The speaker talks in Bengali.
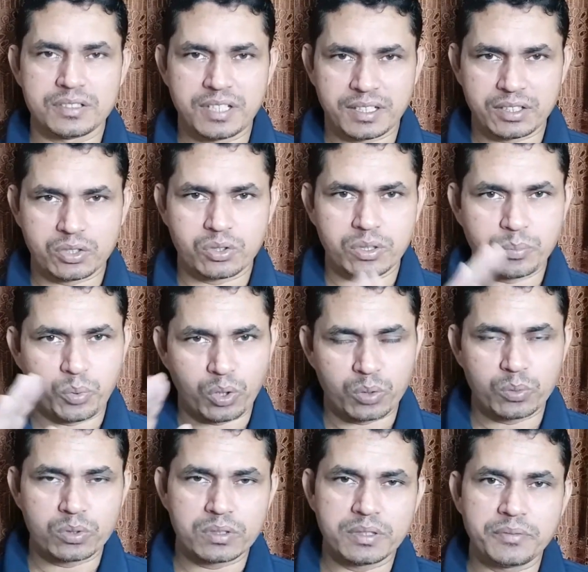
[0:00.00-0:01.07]
যাতে করে
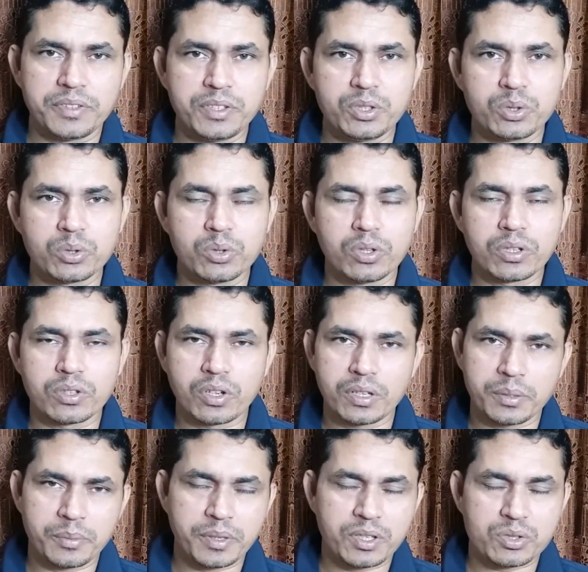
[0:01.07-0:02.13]
পরবর্তী ভিডিওগুলোর
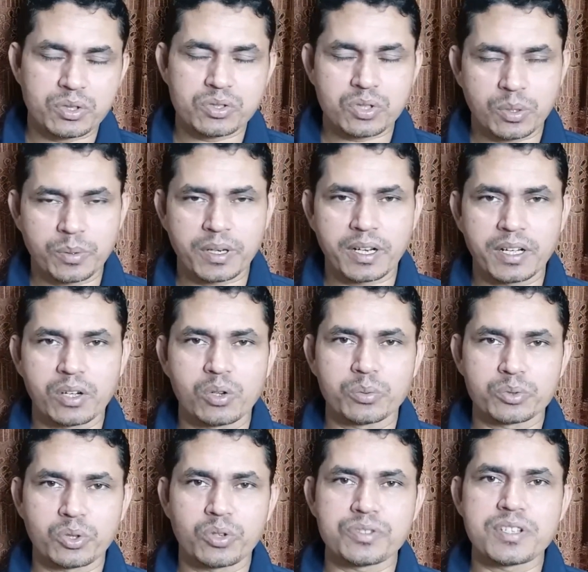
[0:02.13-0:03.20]
নোটিফিকেশন সবার আগে
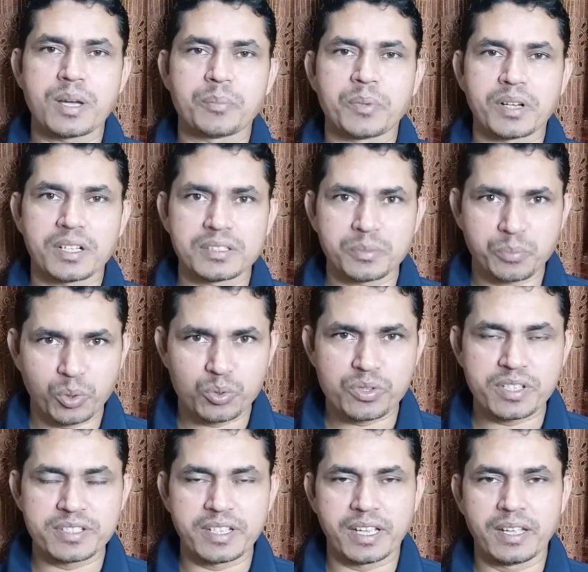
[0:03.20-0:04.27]
খুব সহজে আপনার কাছে
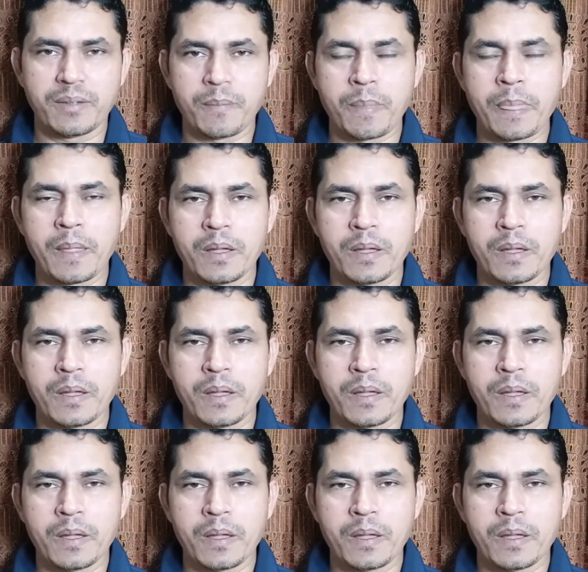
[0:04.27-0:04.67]
পৌঁছে যায়